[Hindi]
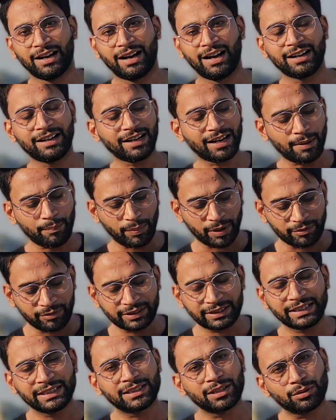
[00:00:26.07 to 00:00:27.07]
अगर आप भगवत
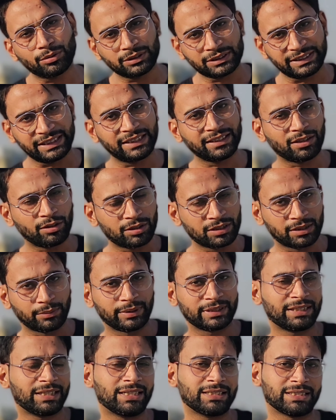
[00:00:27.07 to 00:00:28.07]
गीता को सीखना और
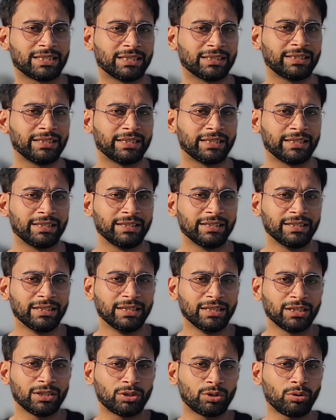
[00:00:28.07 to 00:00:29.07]
समझना चाहते हैं
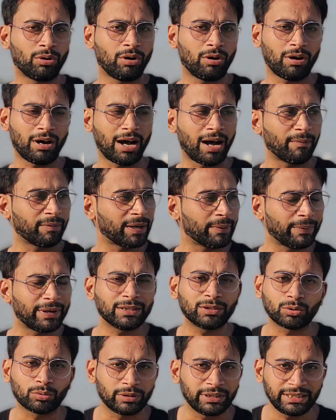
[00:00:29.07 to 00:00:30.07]
तो आपके पास
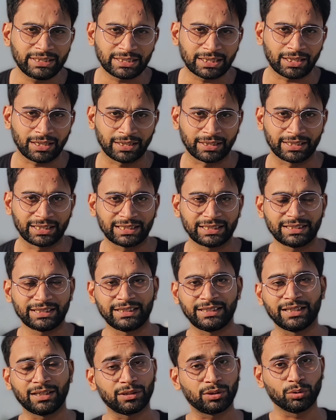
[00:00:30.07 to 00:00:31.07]
दो ही जगह हैं
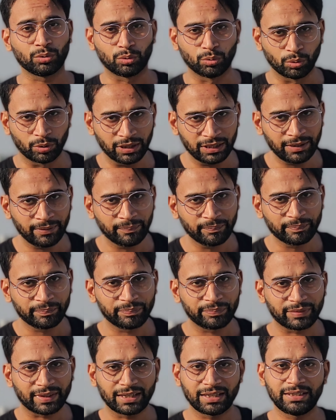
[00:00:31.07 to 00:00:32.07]
या तो गूगल
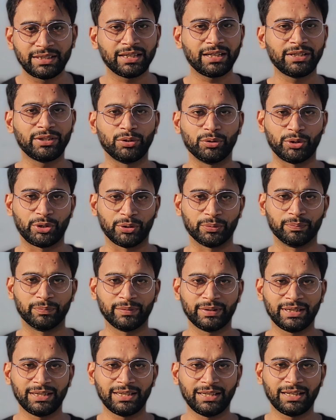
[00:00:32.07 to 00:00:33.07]
या यूट्यूब
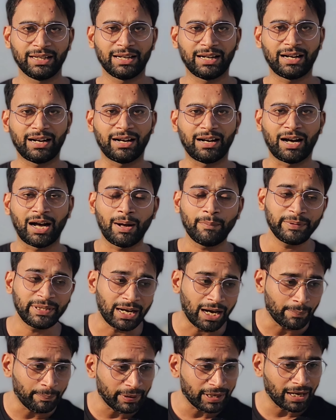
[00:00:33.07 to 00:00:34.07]
अब
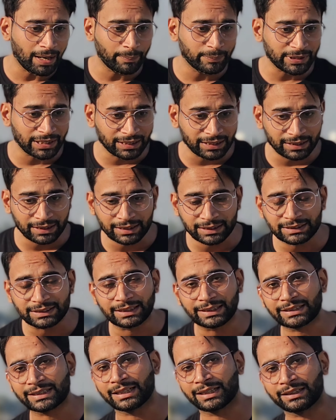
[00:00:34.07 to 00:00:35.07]
यहाँ पर आप जाकर अगर
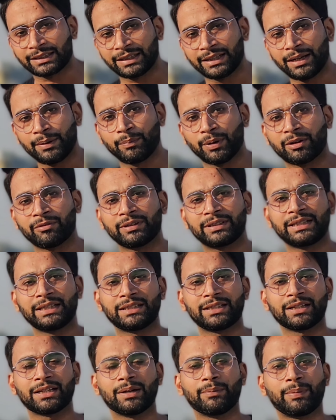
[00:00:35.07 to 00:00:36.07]
सर्च करते हैं भगवत
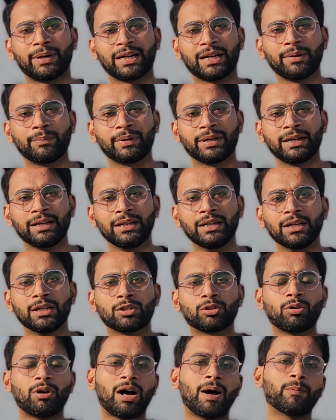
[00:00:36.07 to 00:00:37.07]
गीता के बारे में
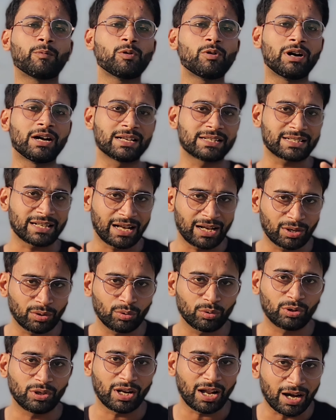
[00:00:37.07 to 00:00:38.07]
तो आपको
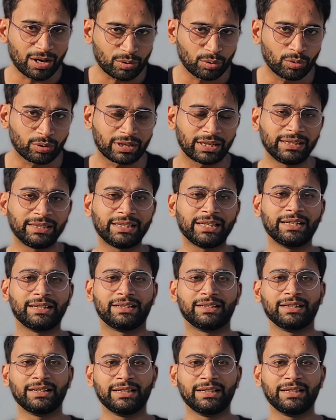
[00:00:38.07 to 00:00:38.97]
हज़ारों लाखों कंटेंट